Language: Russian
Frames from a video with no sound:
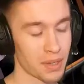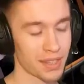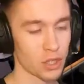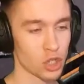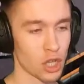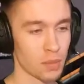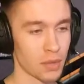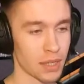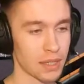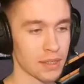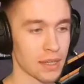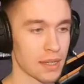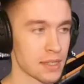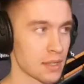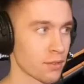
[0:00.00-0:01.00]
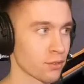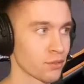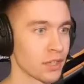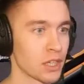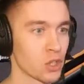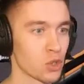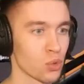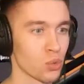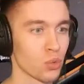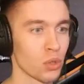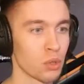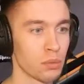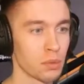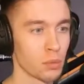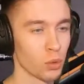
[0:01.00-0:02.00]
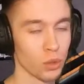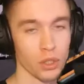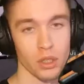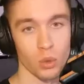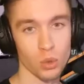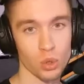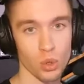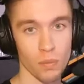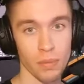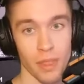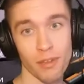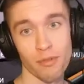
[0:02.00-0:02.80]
продолжаем играть в нашу любимую игрушку.